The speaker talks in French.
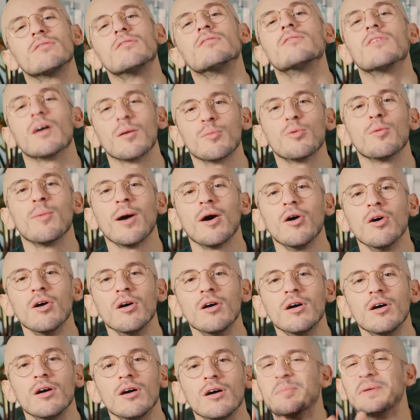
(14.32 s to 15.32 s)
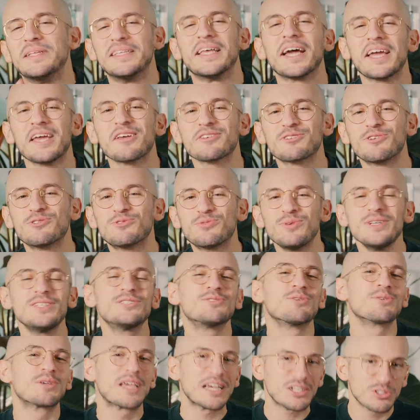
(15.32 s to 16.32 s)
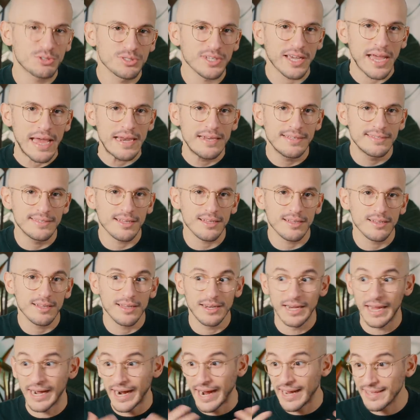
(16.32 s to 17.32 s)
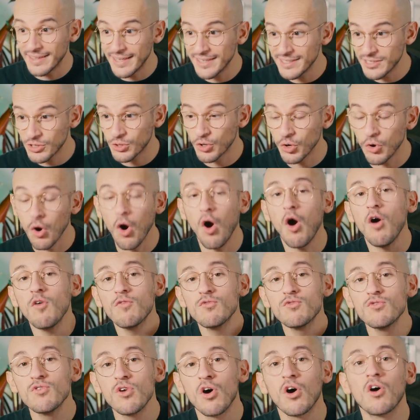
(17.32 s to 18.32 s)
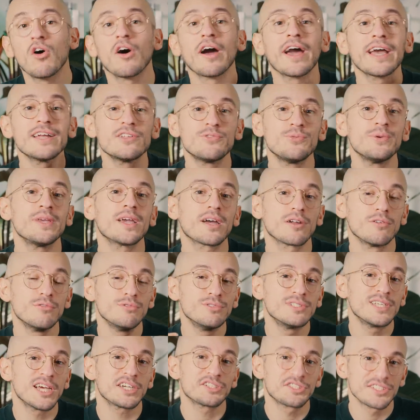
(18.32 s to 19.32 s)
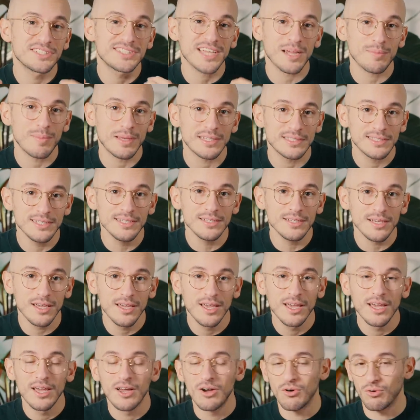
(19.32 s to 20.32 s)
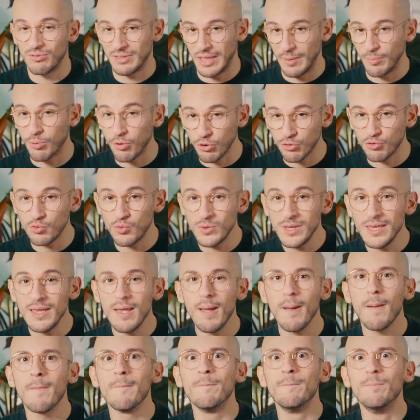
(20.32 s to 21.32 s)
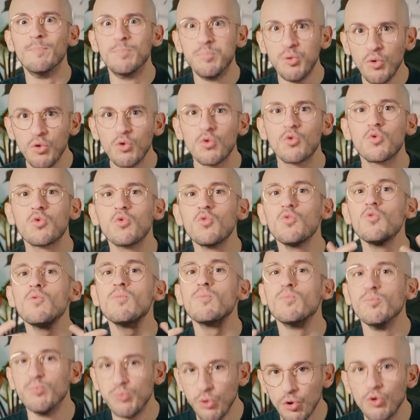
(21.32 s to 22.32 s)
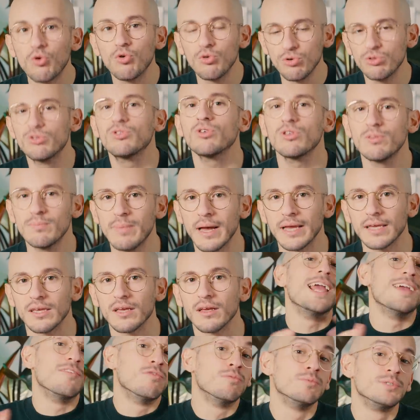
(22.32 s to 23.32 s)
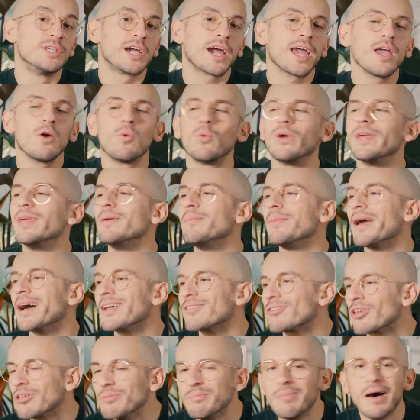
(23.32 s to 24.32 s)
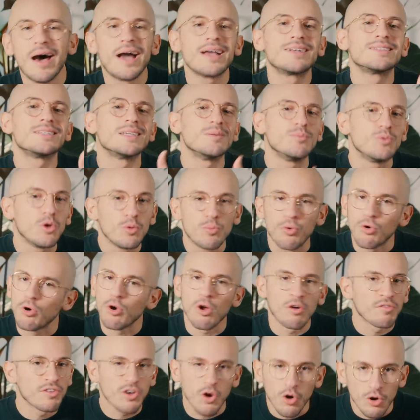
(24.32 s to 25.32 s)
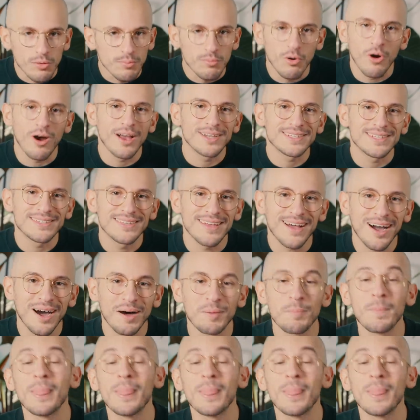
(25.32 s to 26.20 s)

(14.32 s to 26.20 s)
si, c'est un peu marrant. Mais derrière ce tweet se cache une réalité. La réalité, c'est que en voulant réduire l'usage des sacs plastiques, on a produit beaucoup, beaucoup de tote bags. Et vous me direz, oui, mais un tote bag, c'est mieux pour l'environnement, etc.